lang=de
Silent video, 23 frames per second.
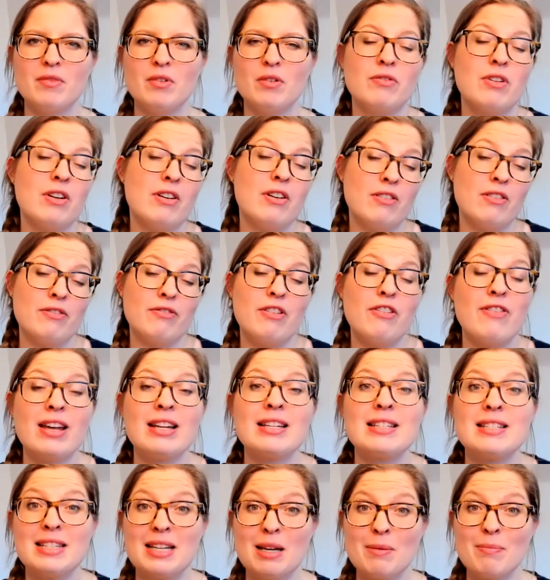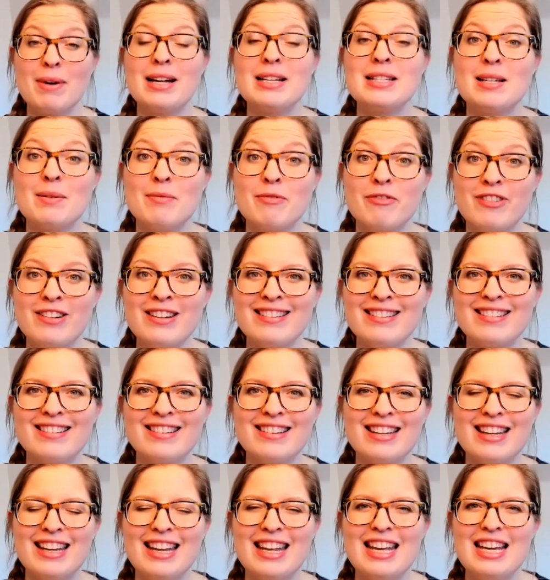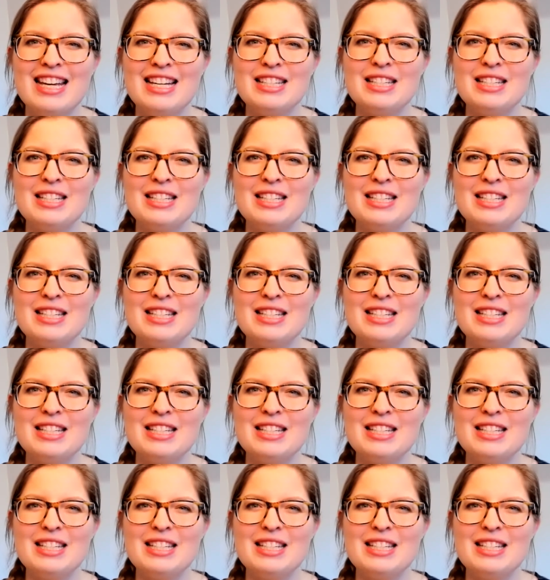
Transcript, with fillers: und wir, wir werden sie gemeinsam finden,